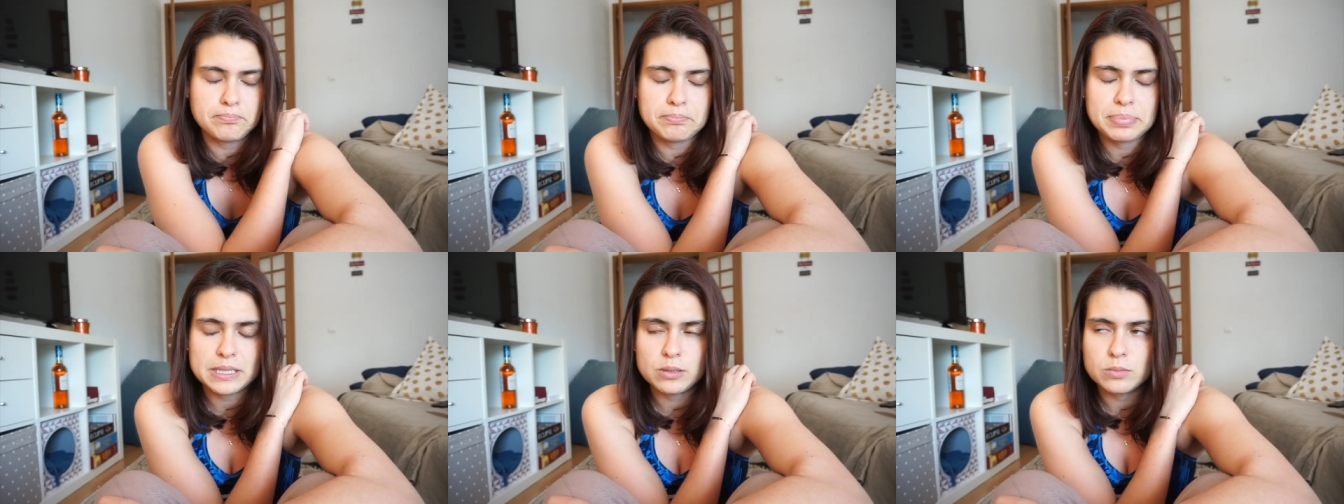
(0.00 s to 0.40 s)

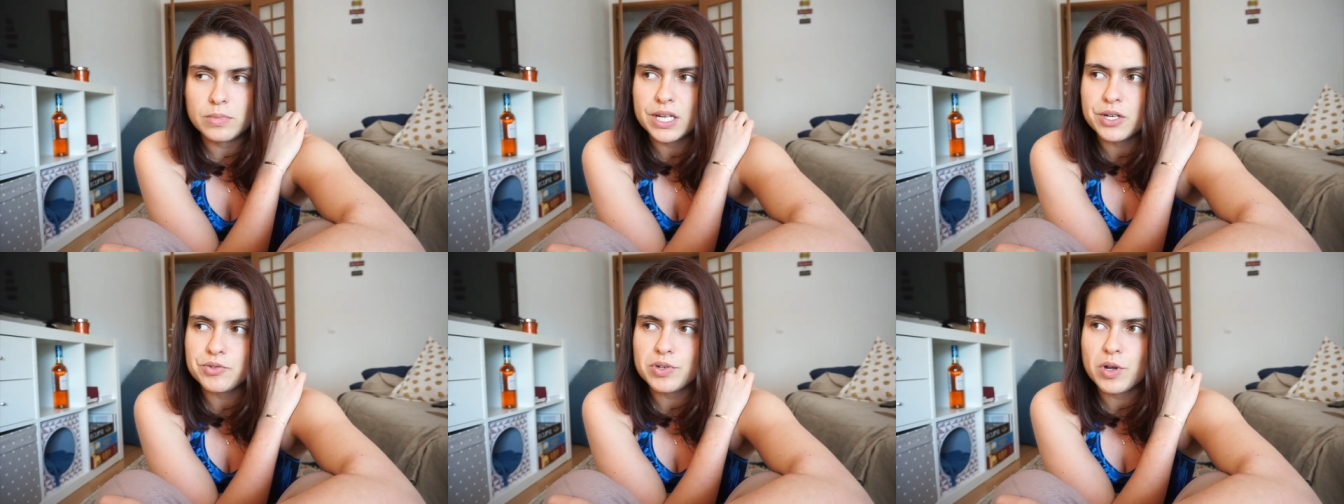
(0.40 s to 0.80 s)
pelo
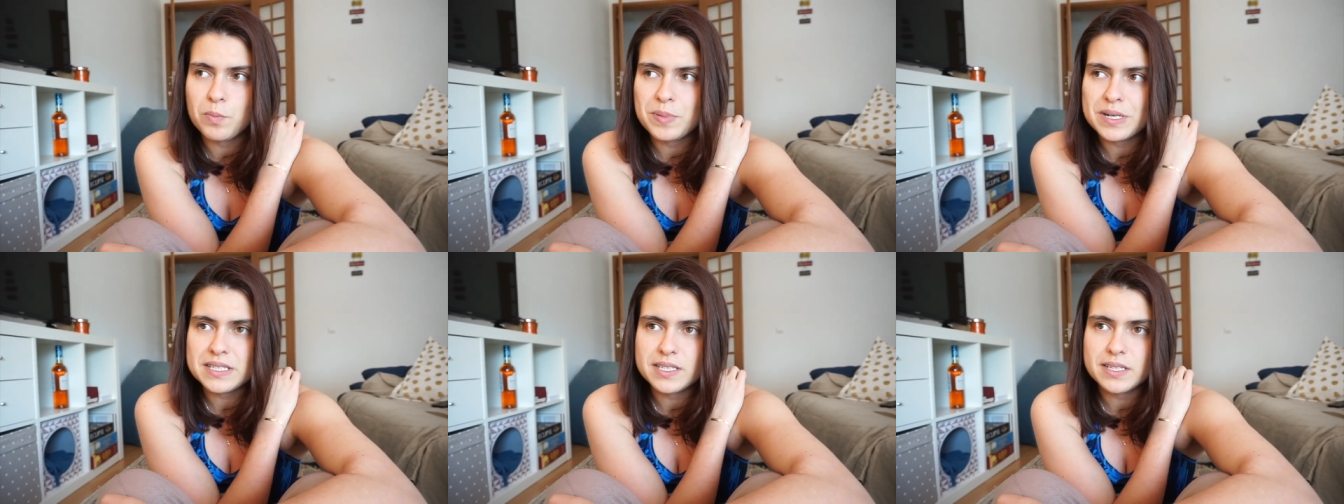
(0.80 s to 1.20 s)
menos não
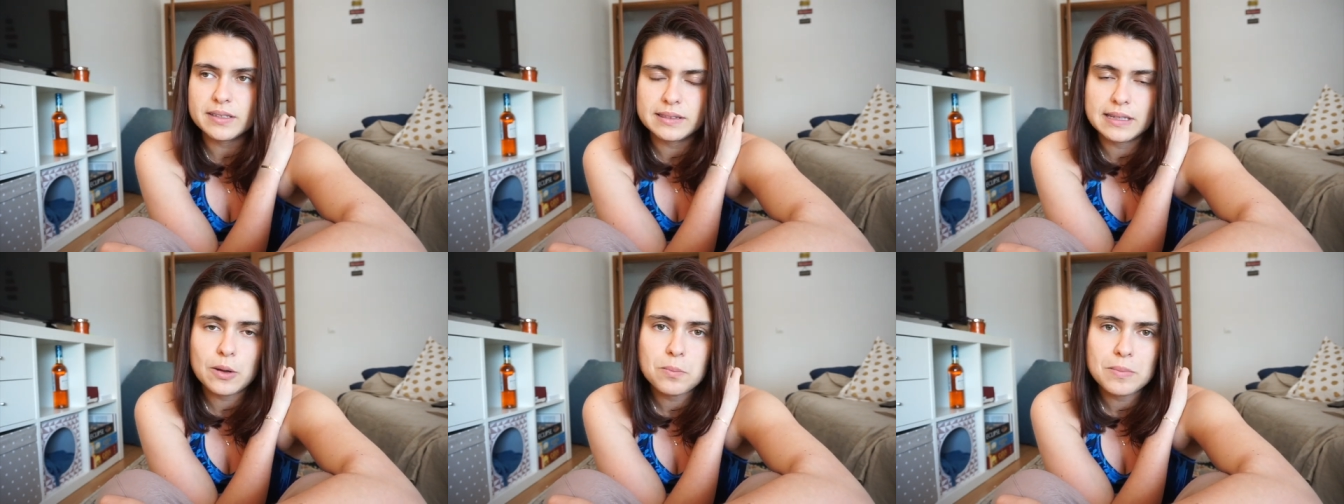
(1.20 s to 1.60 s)
parecer
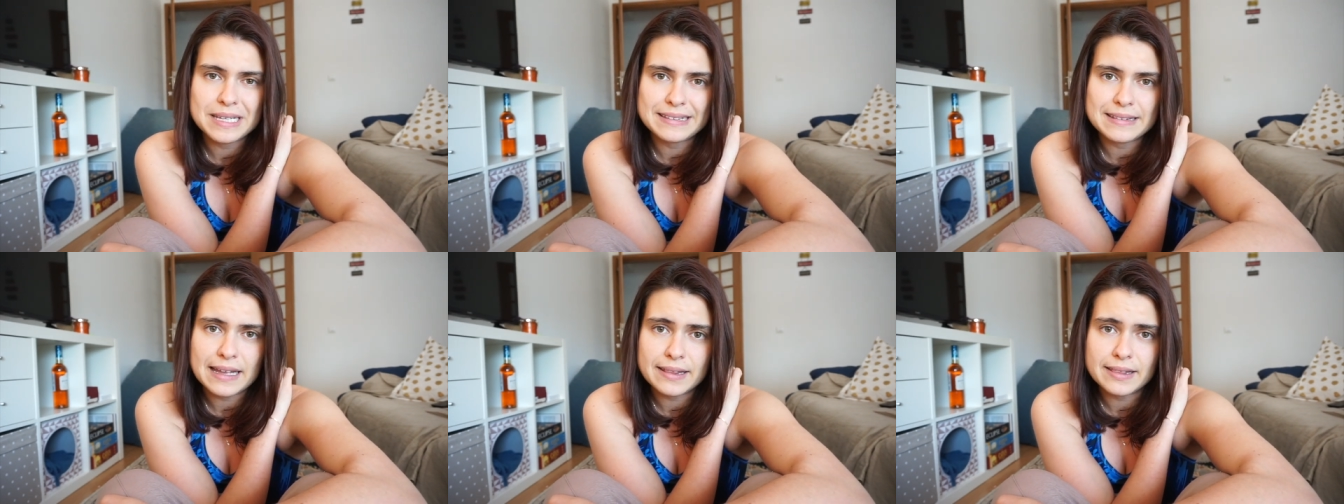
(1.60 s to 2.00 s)
tão
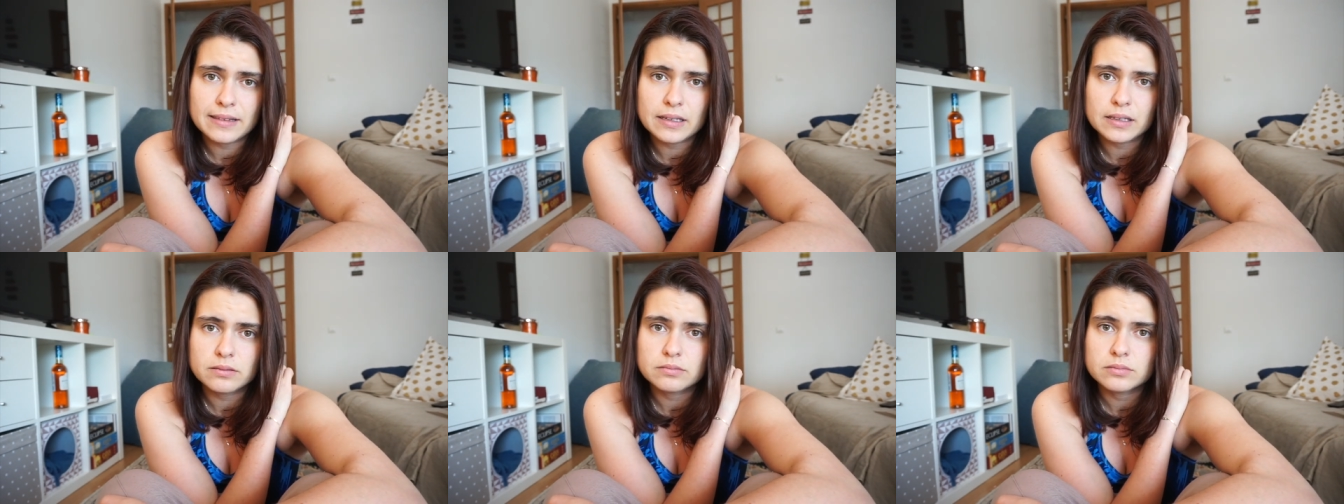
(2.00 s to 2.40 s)

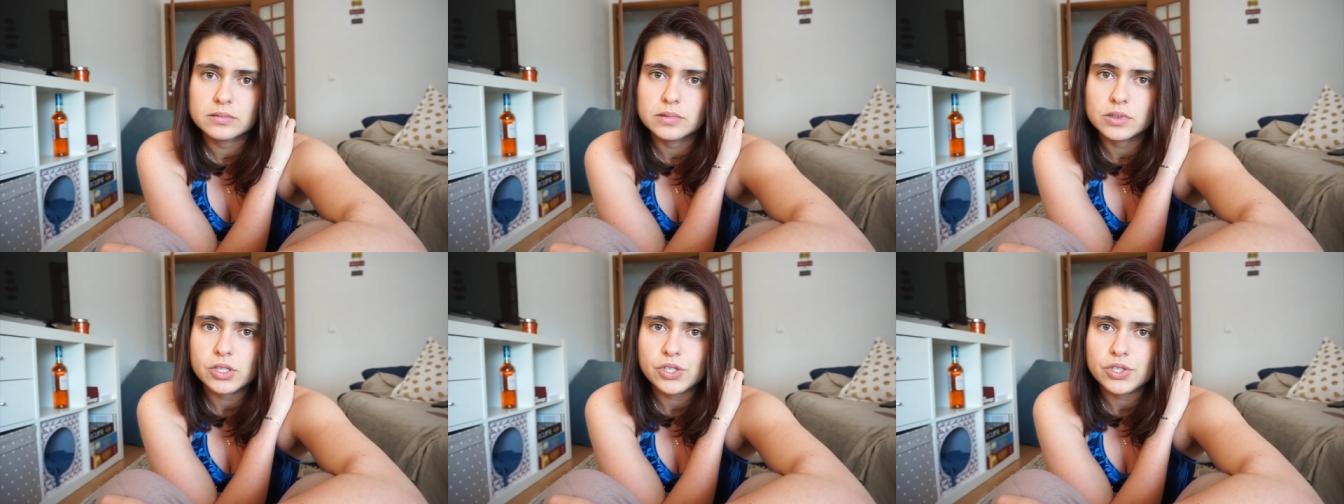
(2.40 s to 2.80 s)
batata
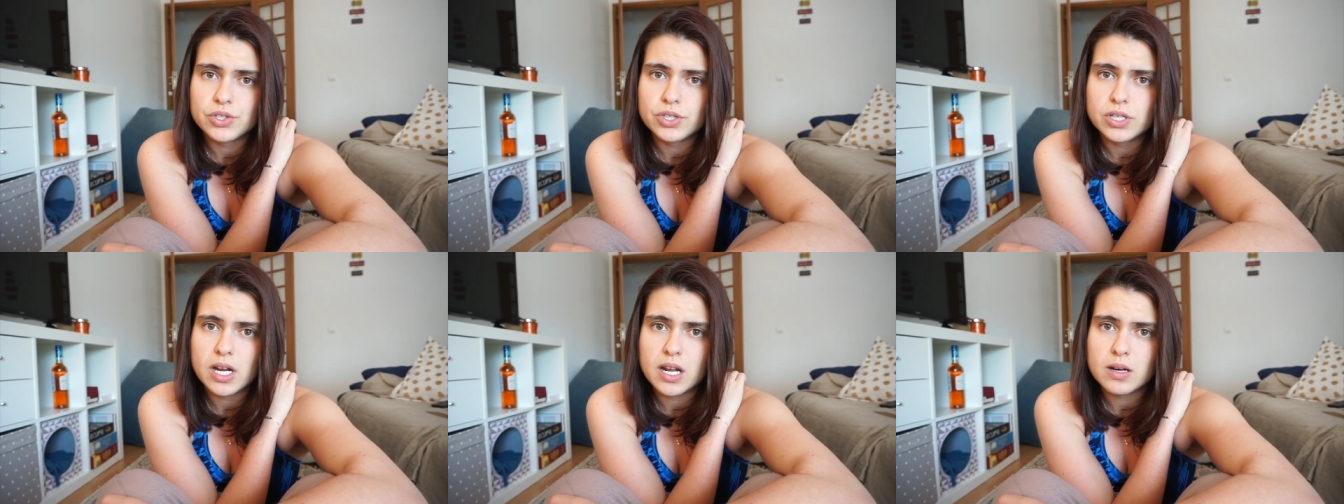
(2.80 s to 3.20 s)
quando
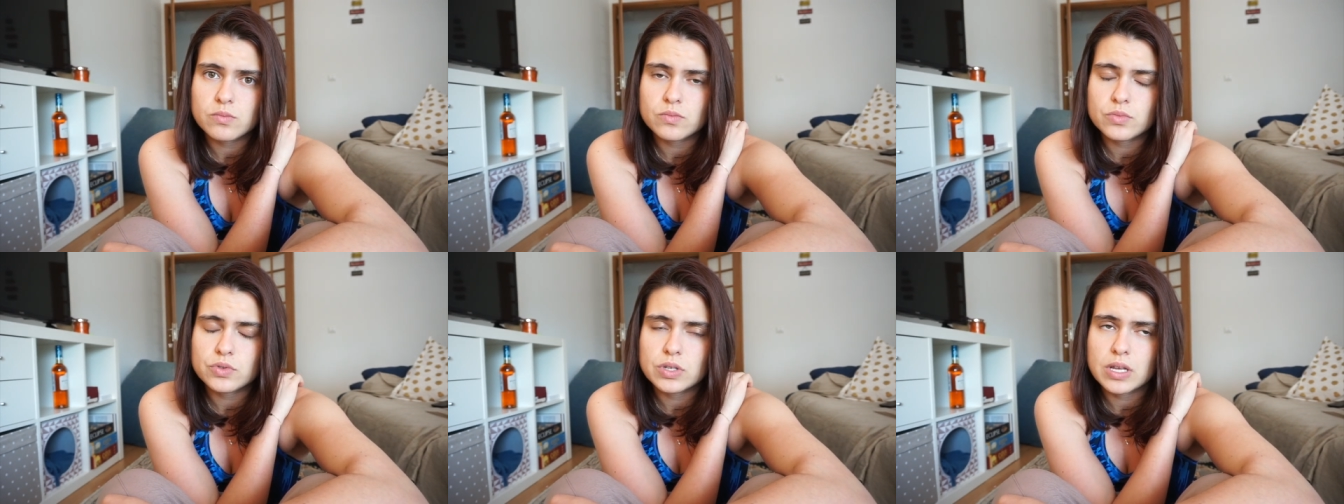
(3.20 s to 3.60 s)

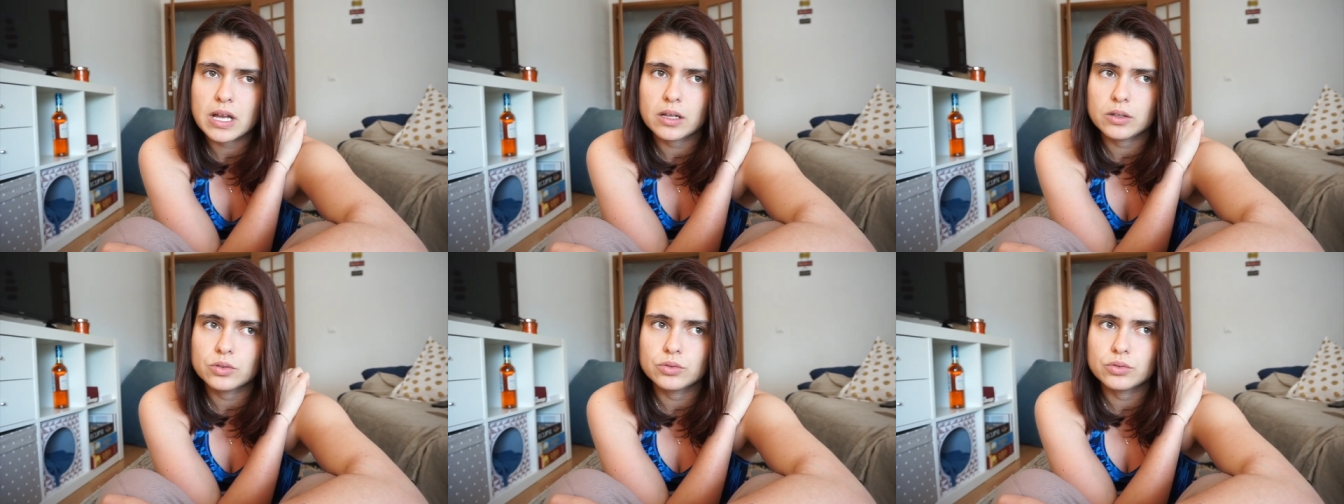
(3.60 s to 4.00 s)
chegarmos à
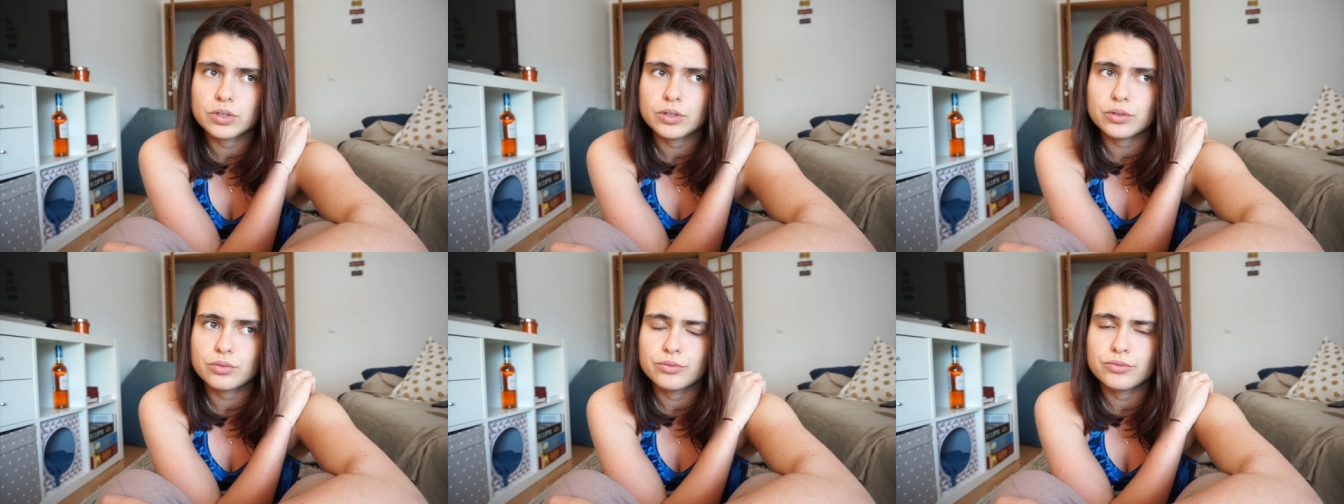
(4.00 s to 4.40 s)

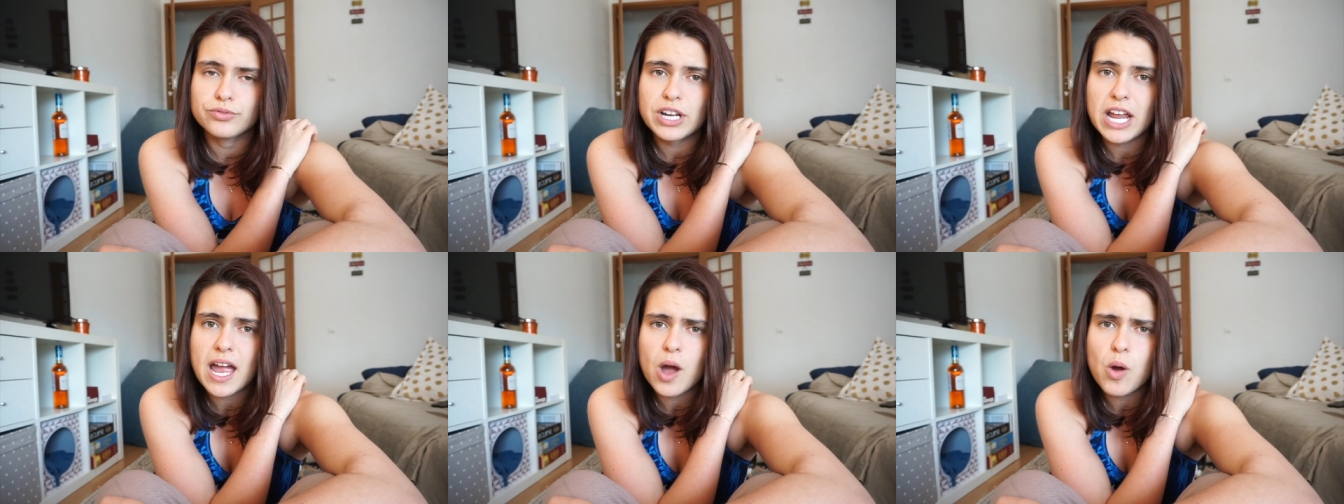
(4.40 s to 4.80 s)
altura do
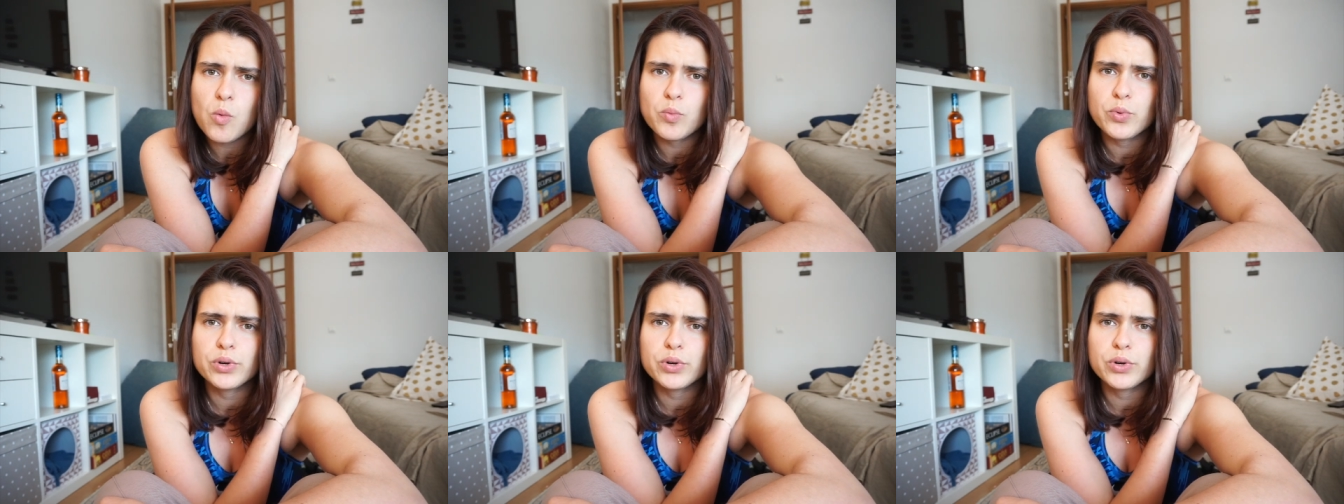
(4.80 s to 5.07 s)
verão,